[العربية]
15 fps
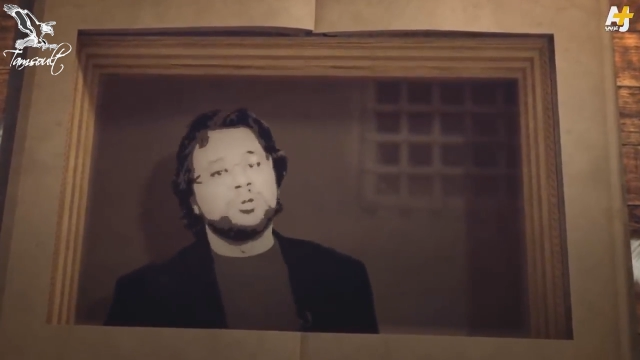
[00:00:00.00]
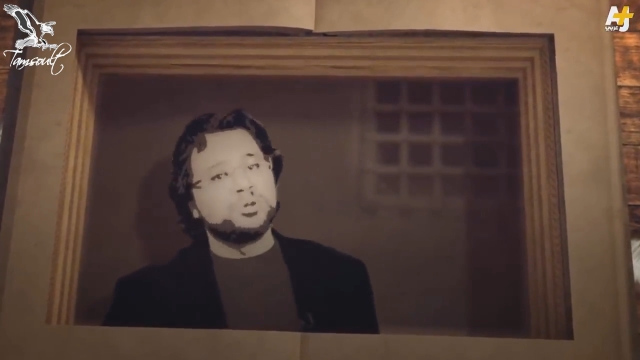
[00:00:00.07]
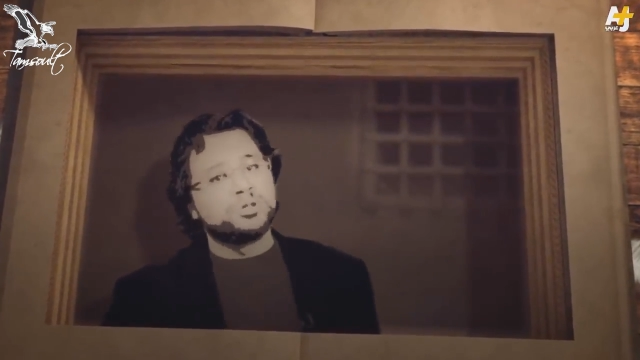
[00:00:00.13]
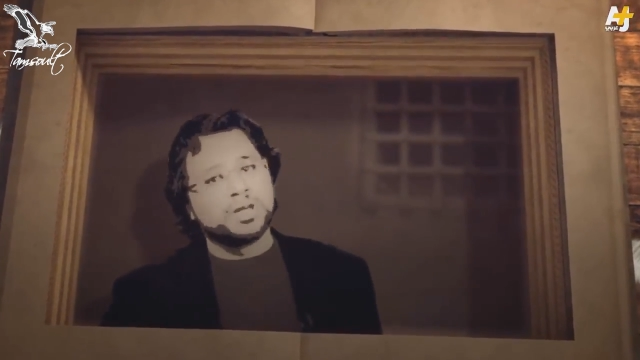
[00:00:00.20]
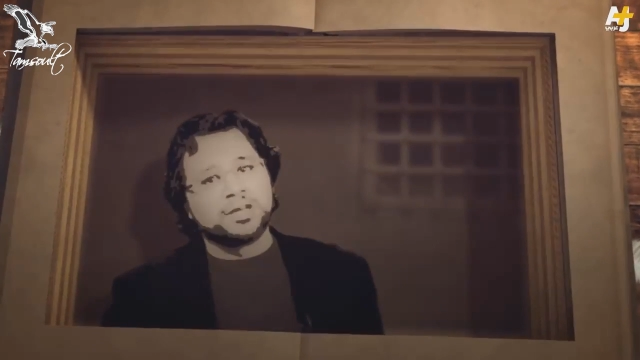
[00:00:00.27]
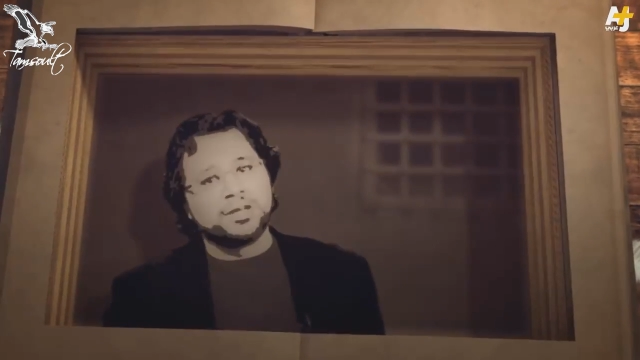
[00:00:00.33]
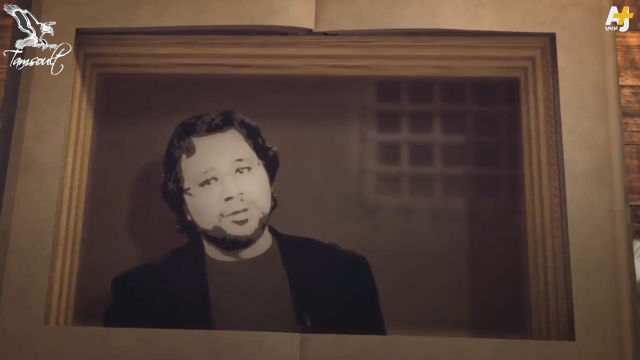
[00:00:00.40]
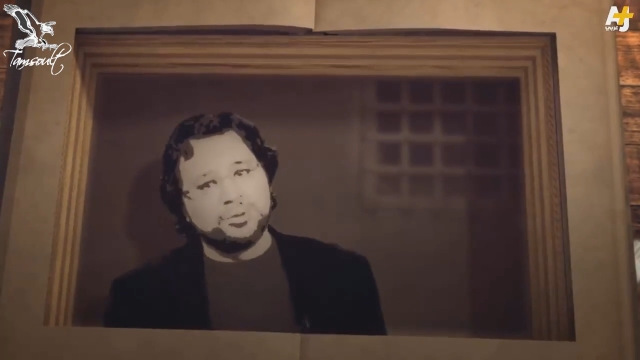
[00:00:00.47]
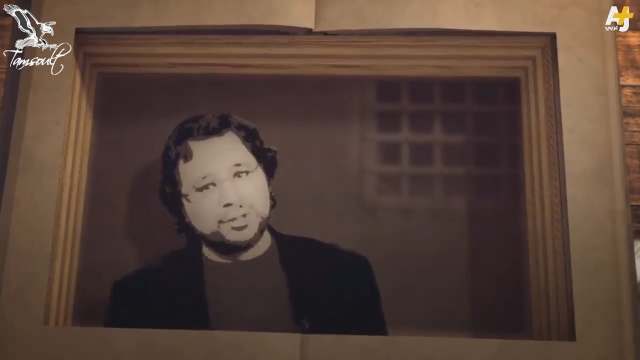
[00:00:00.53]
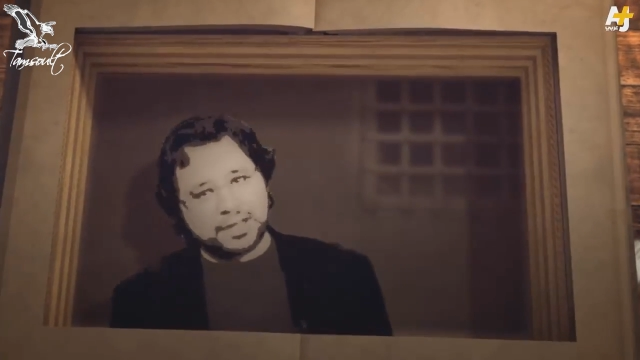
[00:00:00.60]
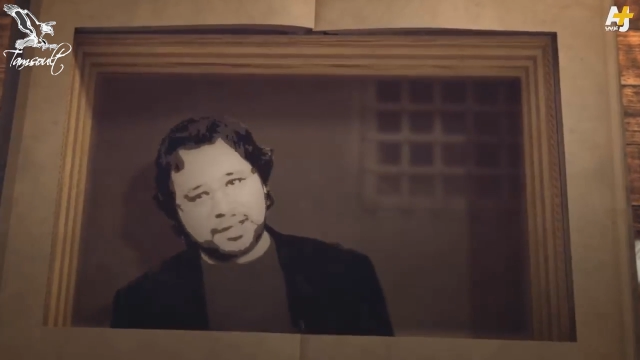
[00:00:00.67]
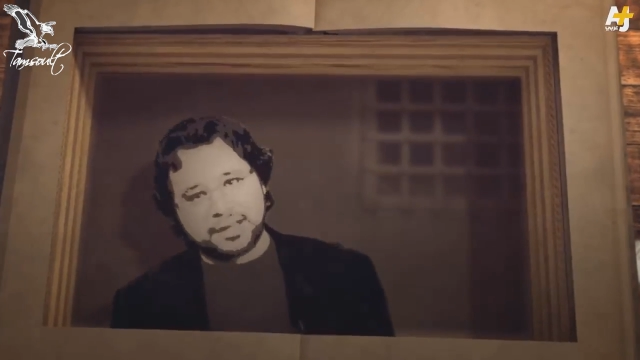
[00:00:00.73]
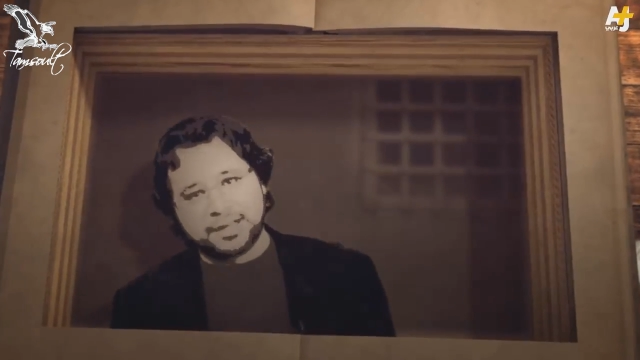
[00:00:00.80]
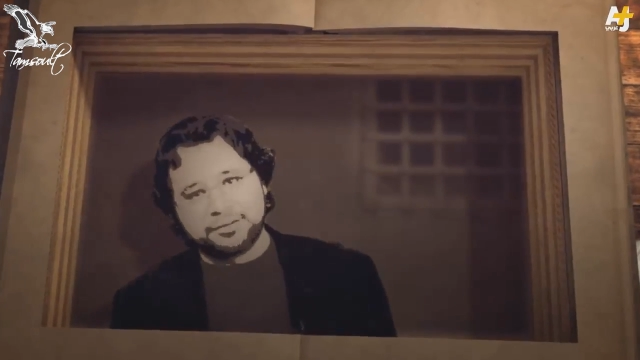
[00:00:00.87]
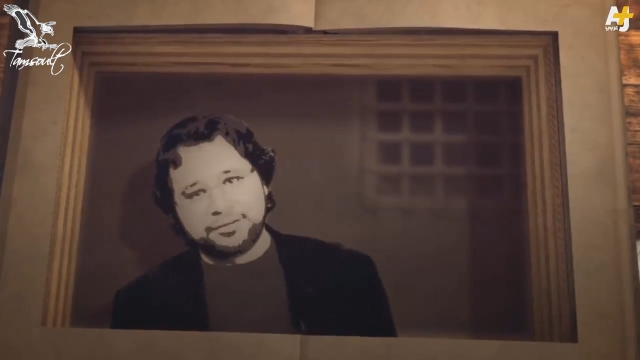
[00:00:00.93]

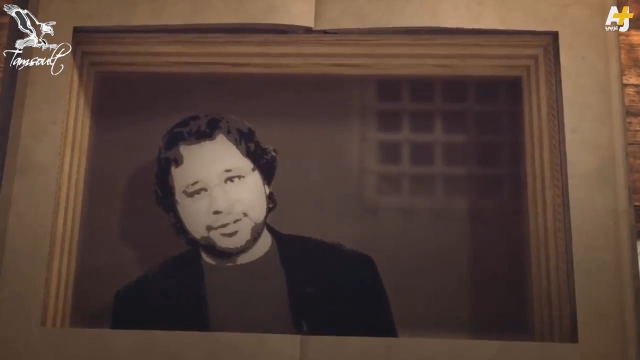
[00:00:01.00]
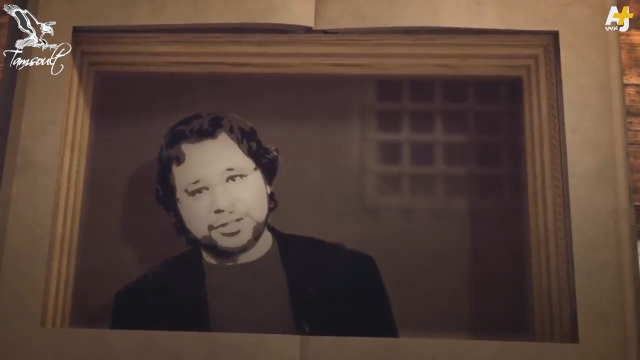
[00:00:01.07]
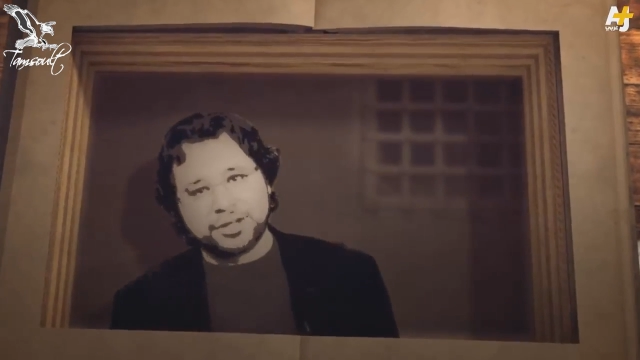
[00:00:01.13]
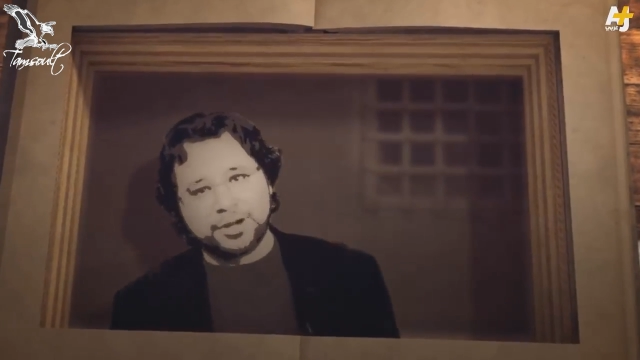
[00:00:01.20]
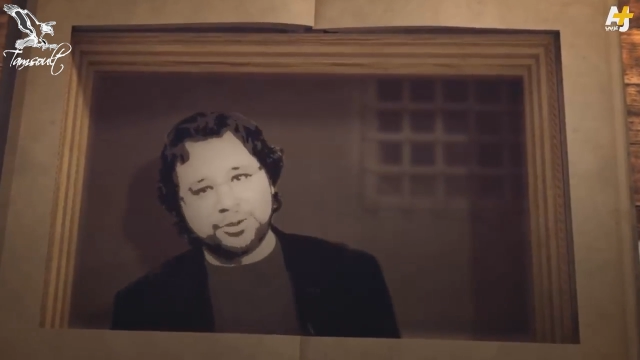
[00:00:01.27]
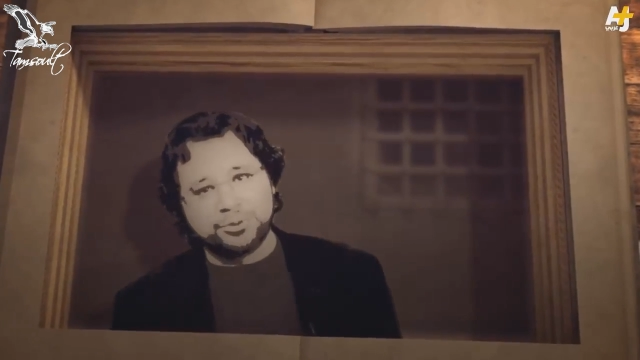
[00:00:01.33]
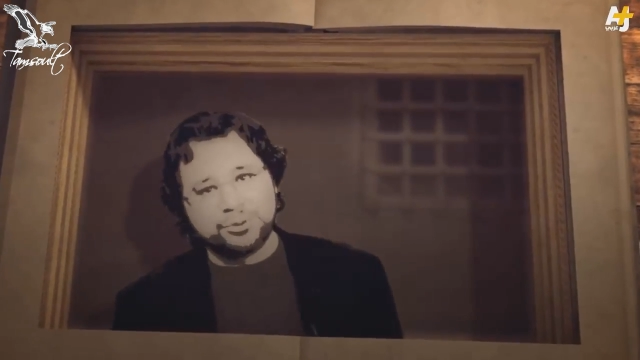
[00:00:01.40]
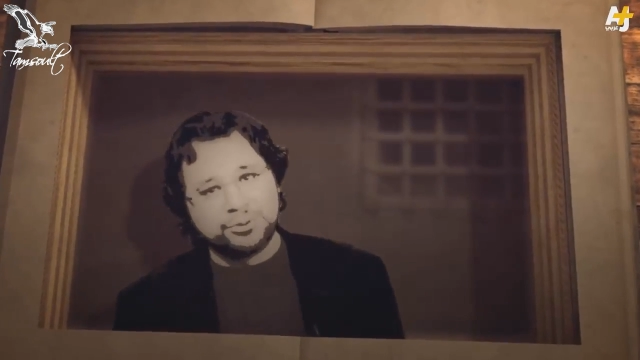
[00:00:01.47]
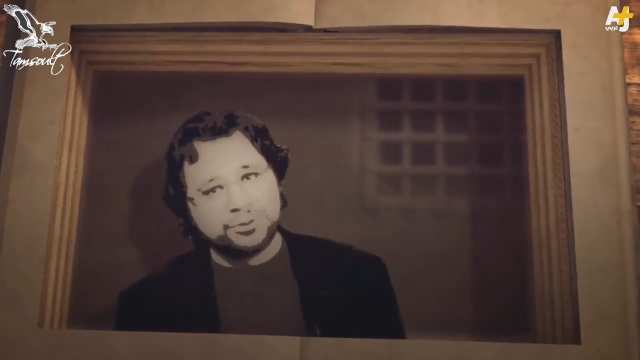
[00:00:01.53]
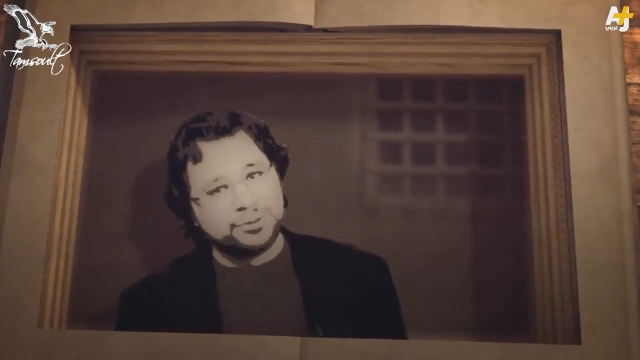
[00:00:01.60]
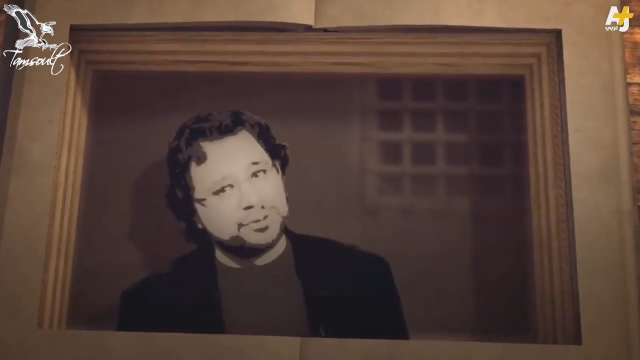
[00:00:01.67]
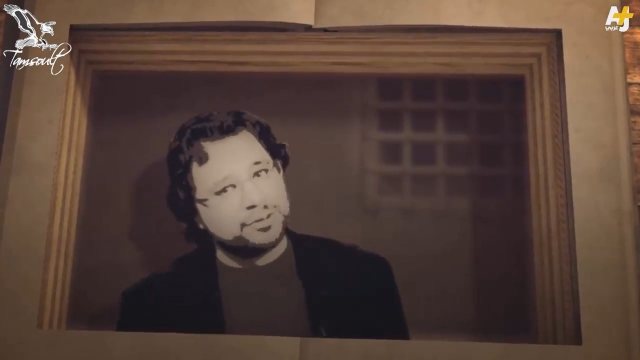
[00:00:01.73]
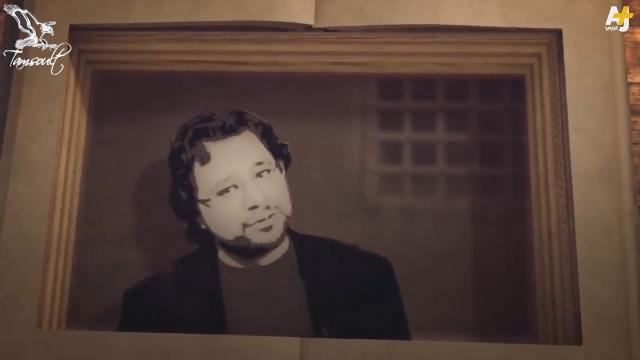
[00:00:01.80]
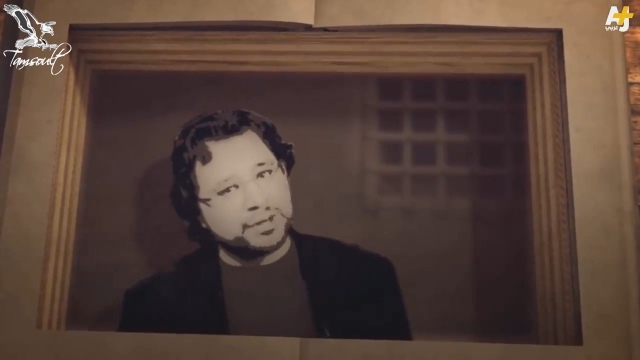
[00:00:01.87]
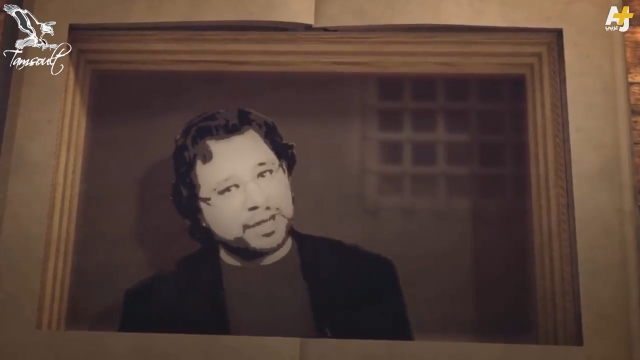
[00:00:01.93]
يشكلونك كيف شاءوا
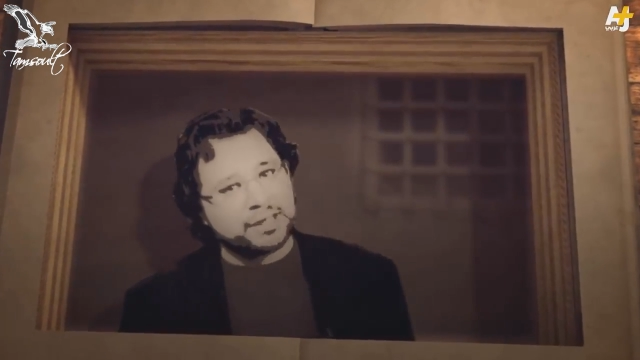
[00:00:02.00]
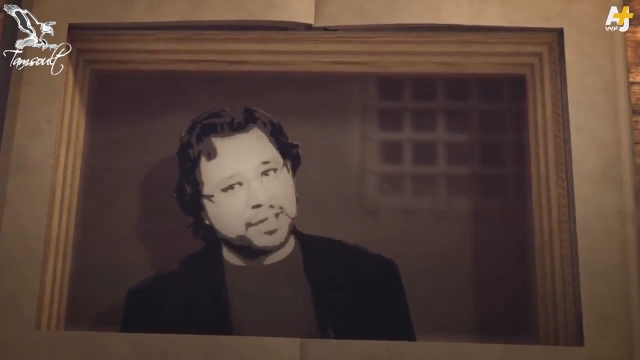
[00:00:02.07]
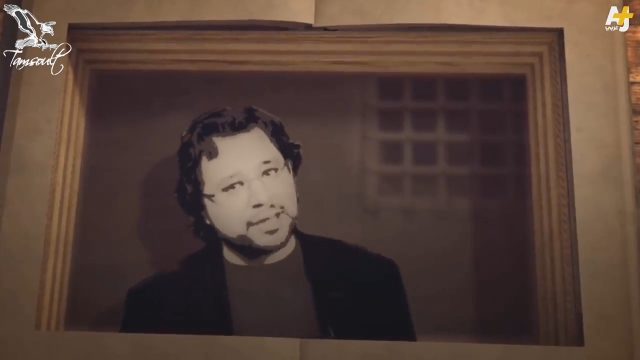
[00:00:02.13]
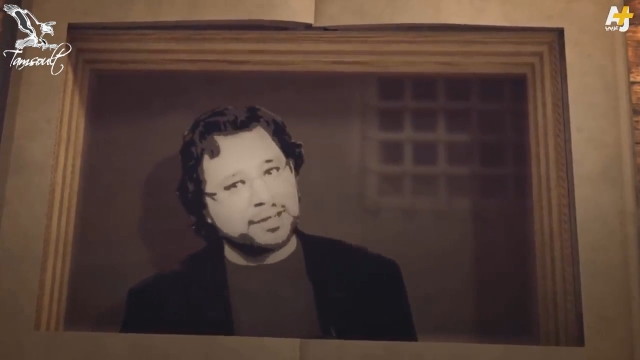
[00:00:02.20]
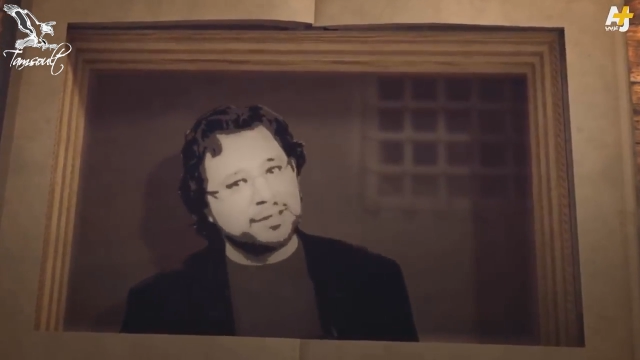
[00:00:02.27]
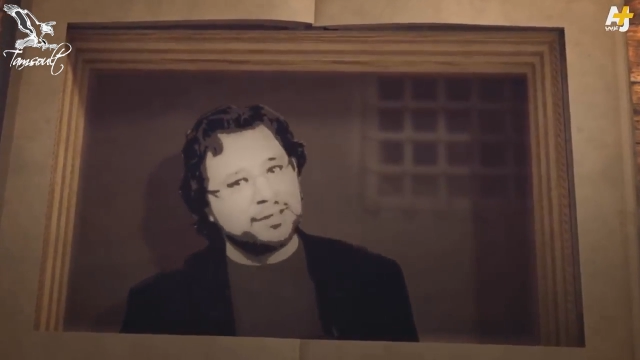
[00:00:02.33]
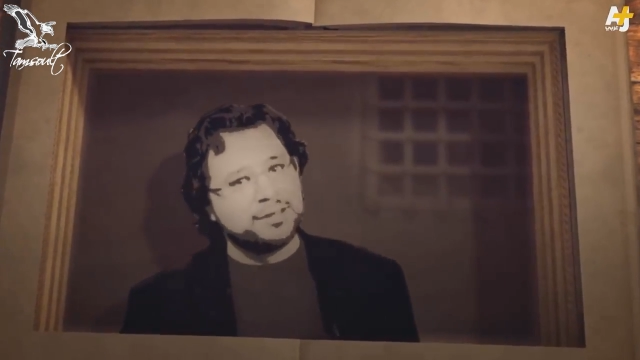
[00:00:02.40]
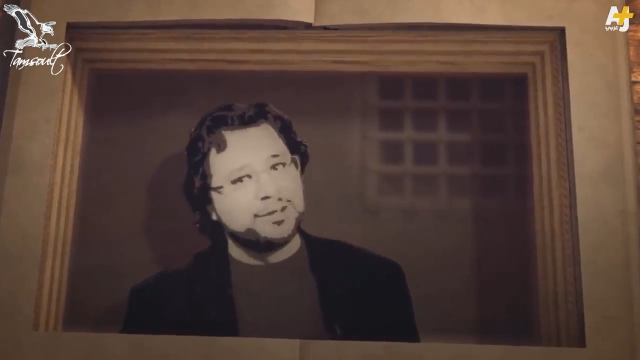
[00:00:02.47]
فاحذر